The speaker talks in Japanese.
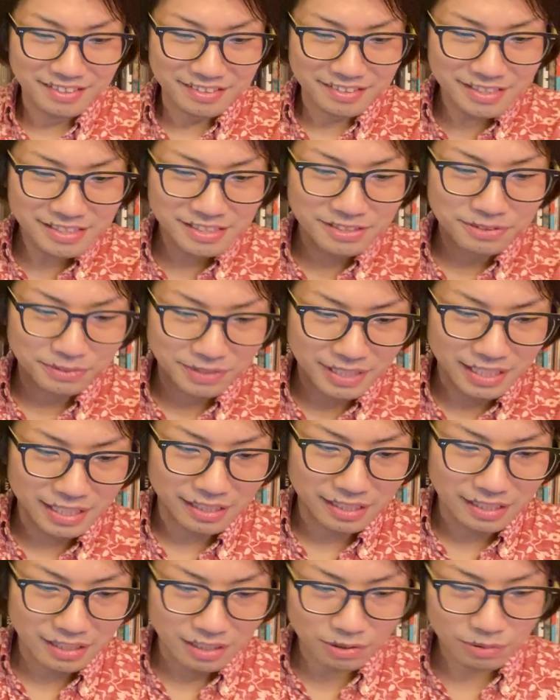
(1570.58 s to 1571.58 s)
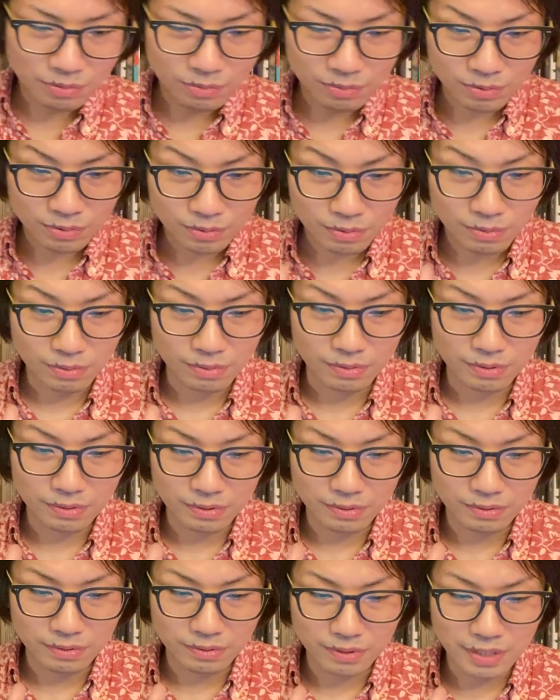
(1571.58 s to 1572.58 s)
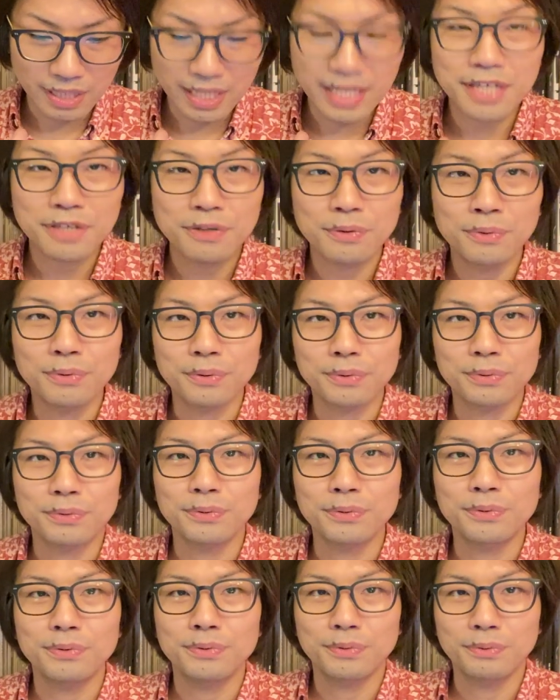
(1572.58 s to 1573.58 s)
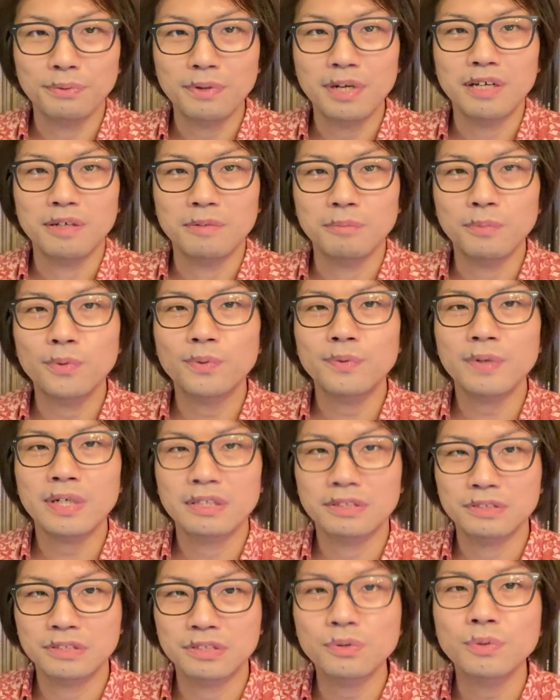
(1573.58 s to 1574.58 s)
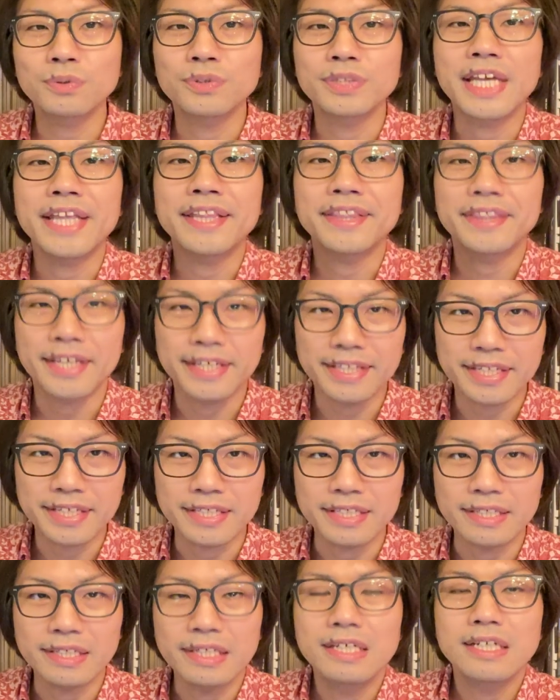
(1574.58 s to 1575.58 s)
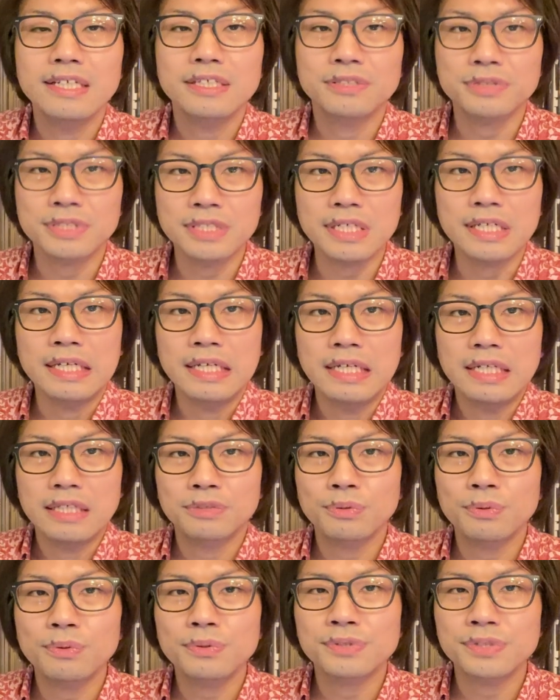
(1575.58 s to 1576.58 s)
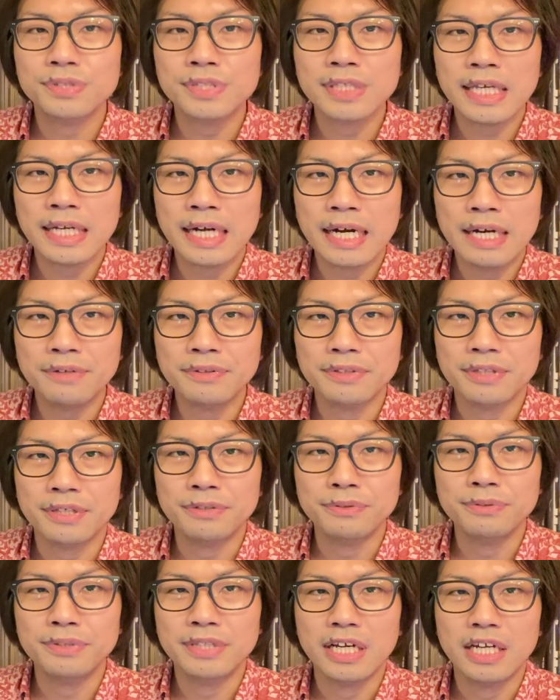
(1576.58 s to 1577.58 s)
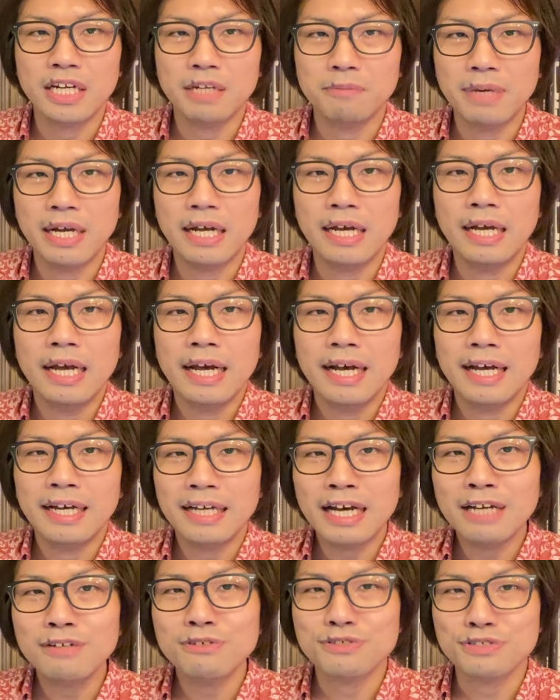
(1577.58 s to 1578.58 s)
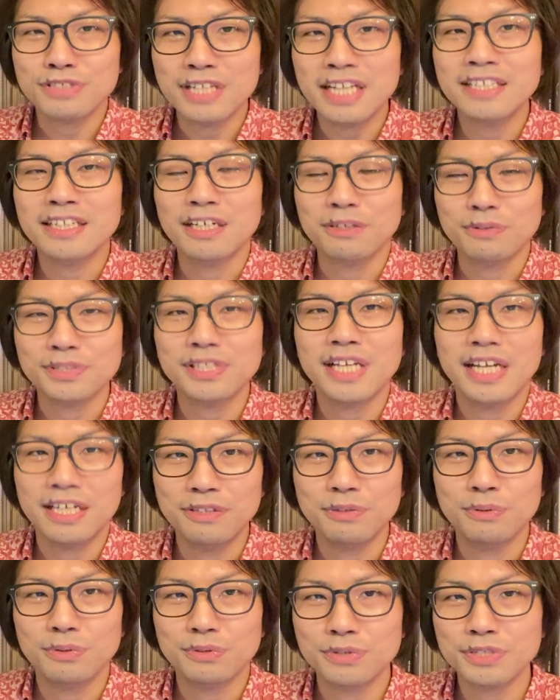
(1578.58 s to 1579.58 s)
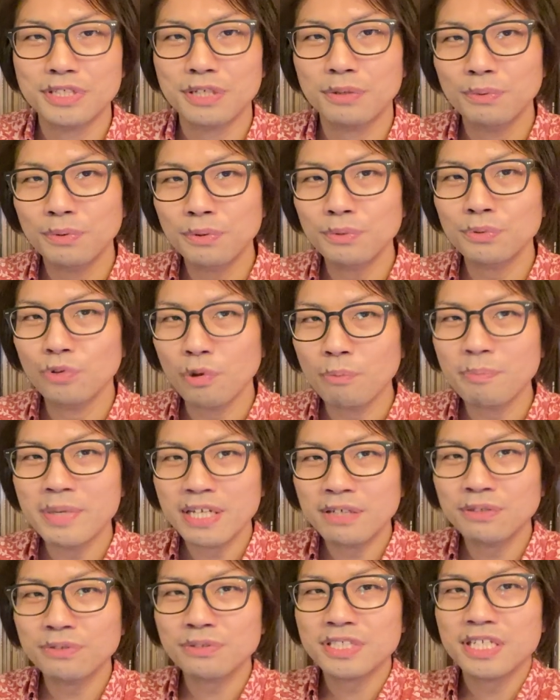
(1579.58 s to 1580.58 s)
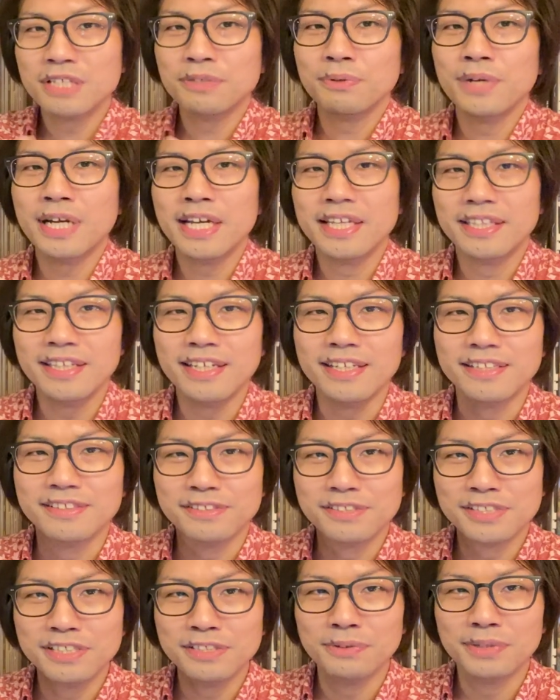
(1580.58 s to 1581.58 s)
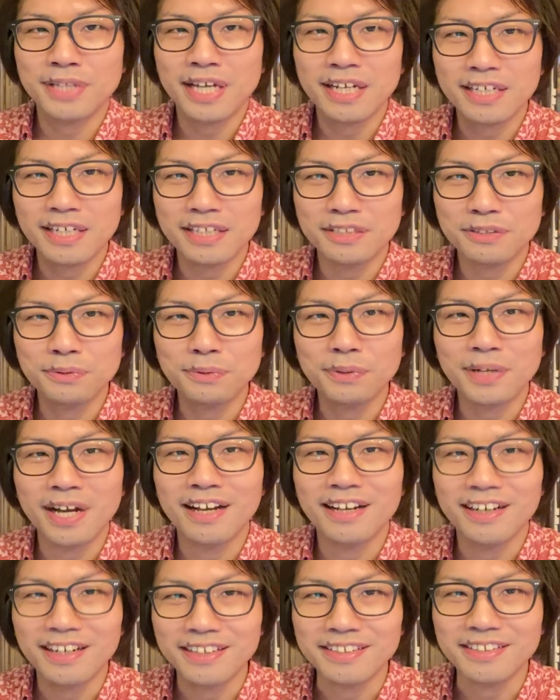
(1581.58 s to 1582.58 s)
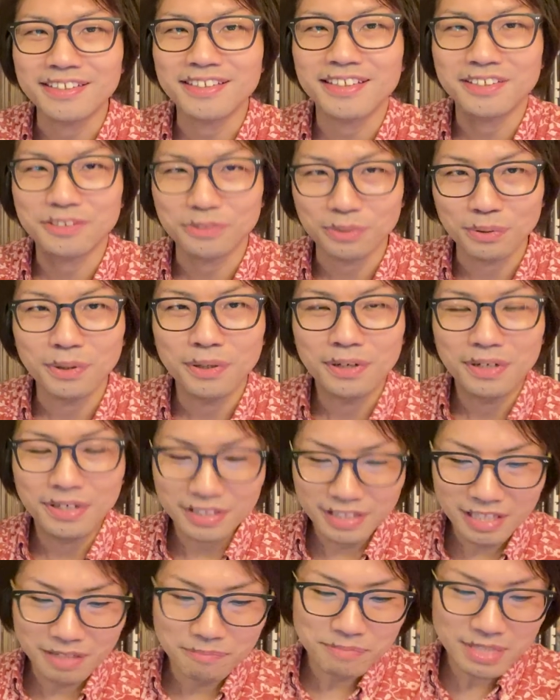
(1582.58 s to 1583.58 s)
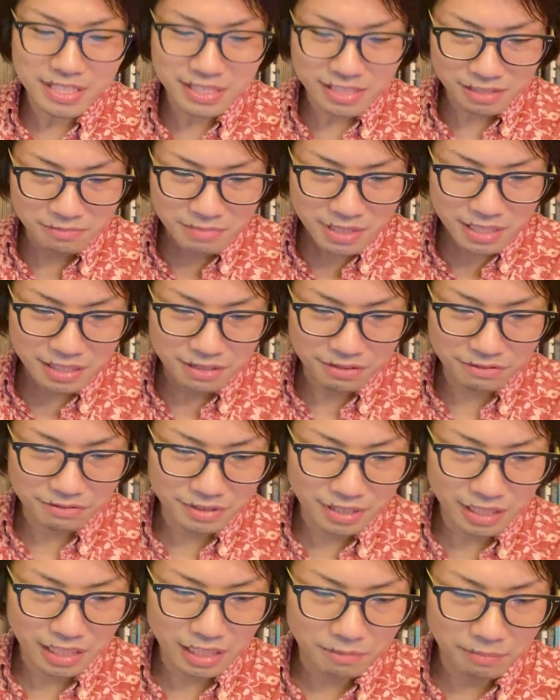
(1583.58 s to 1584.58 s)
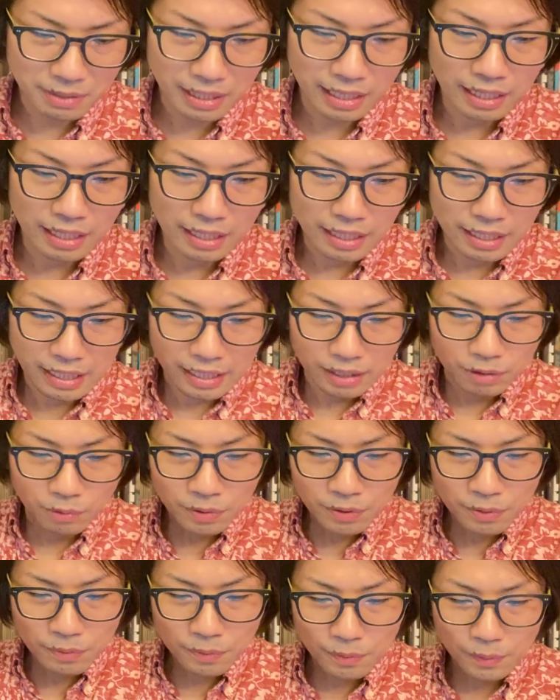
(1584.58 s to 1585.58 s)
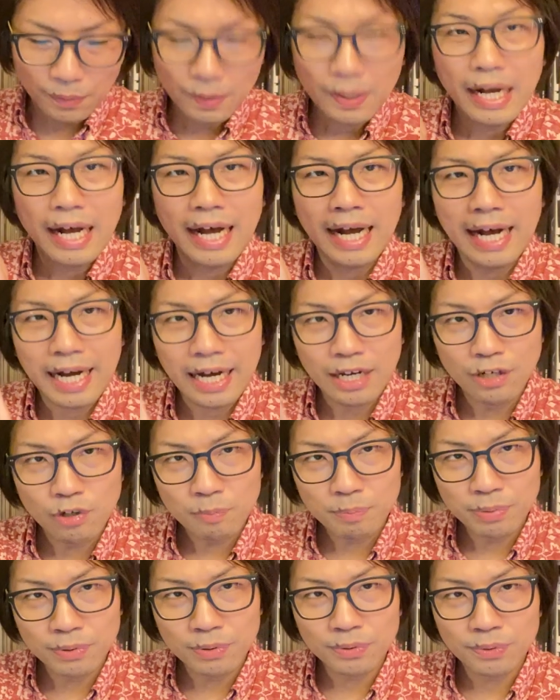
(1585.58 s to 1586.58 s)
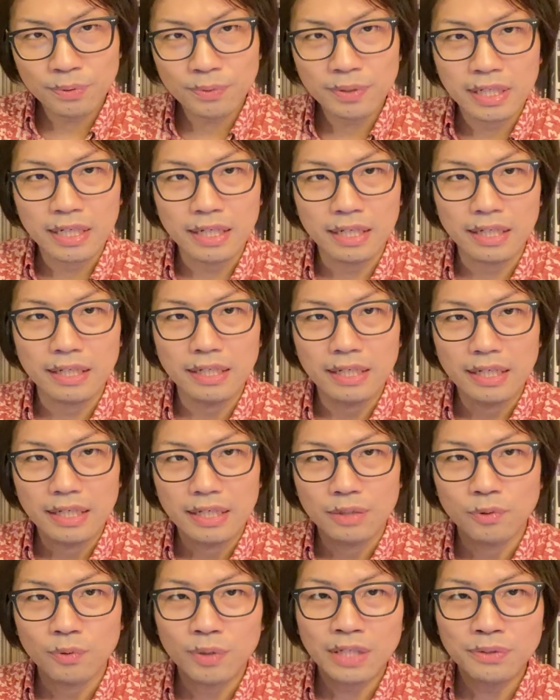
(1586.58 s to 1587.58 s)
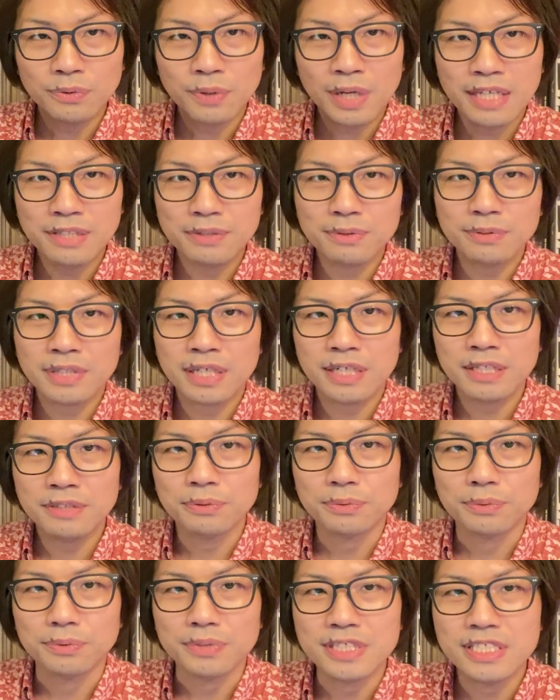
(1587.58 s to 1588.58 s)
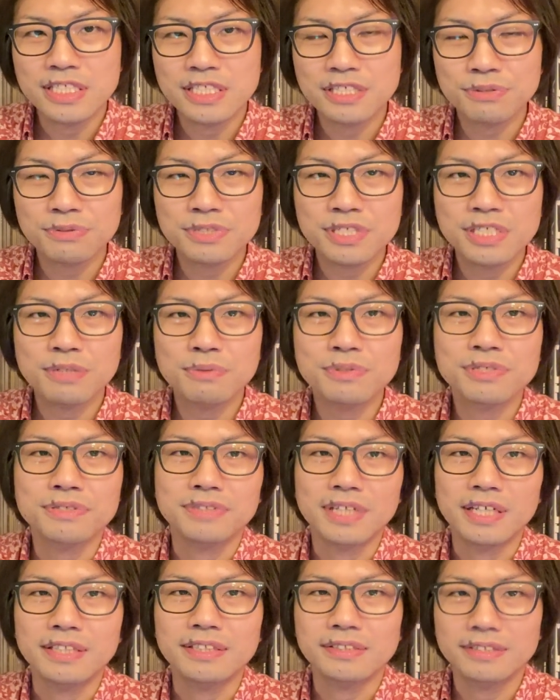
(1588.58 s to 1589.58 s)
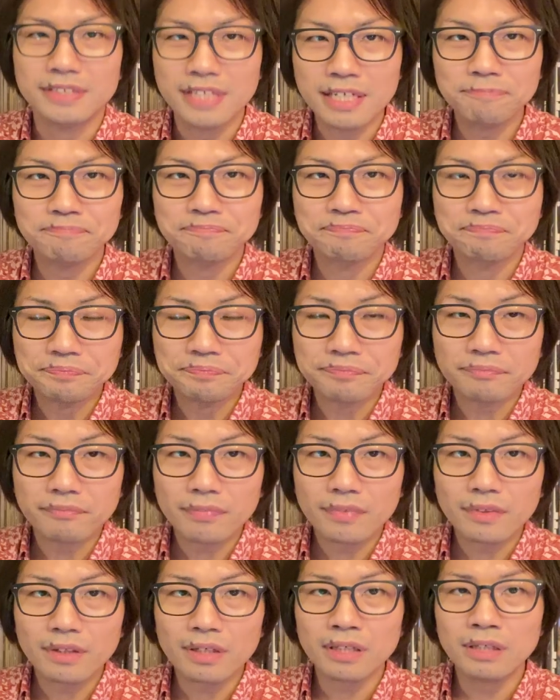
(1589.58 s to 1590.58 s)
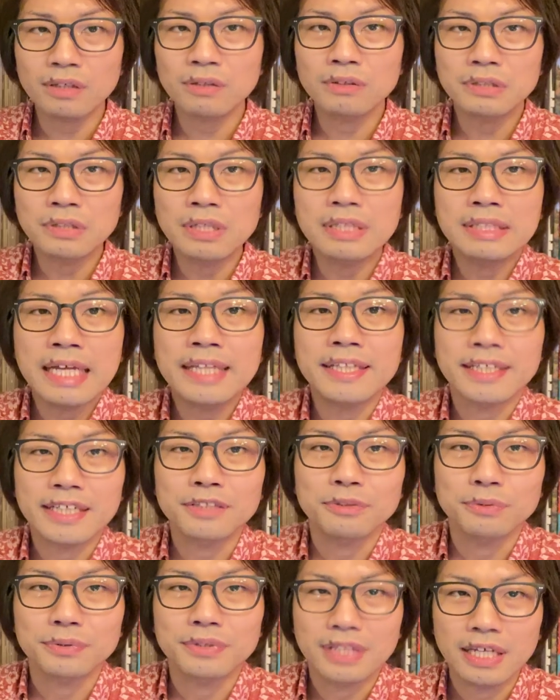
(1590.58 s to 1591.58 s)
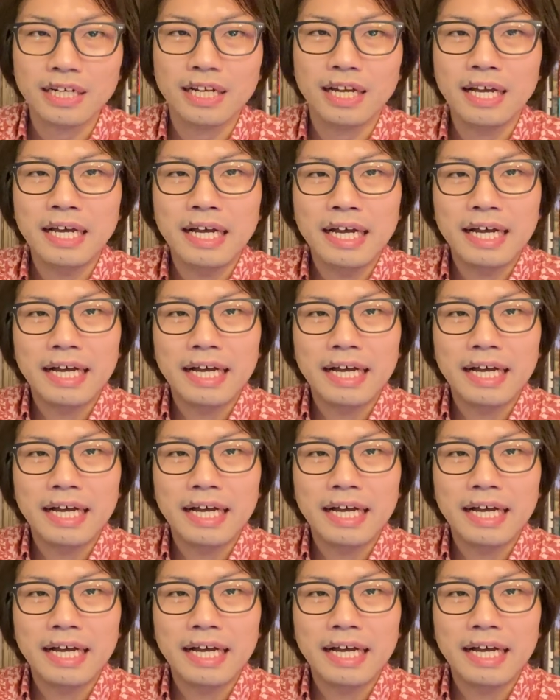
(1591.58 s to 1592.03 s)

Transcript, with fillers: ですのでこの影響力というのは僕はすごく限定的、そしてそれを続けられるっていうんであればある種何かの才能、そしてこれをトピックとして捉えて次の段階というのを考えていた人で、みっつめで言うんであればこれをハロプロとか他のアイドルタレントと一緒にしてほしくないんですね。 な, なんでかと言ったら